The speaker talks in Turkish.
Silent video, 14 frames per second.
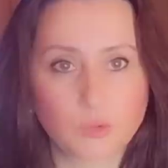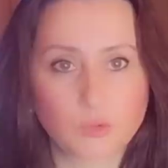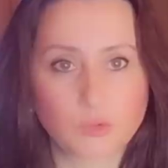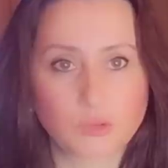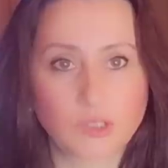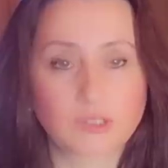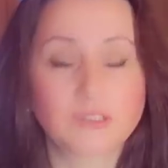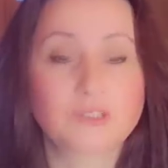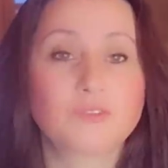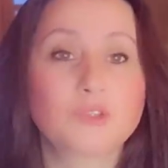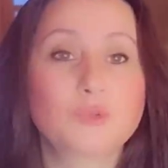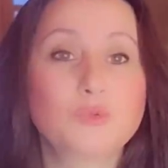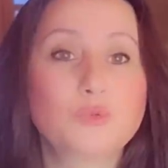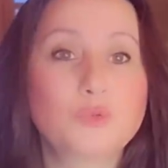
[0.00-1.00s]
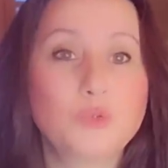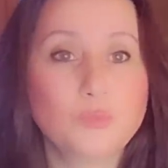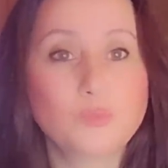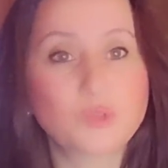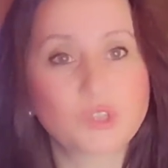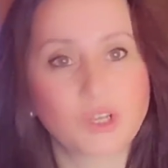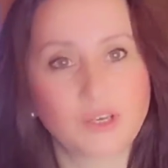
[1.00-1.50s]
dönüşsün artık ve
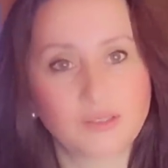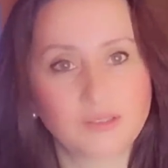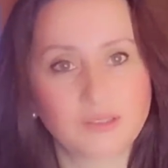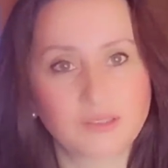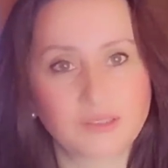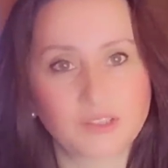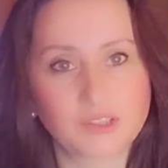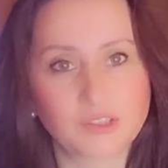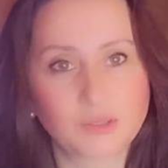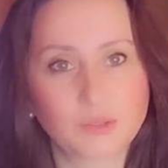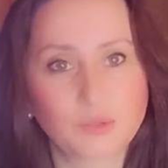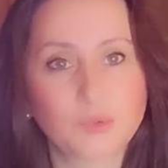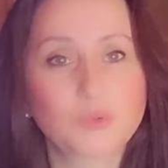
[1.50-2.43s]
tüm canlılar için,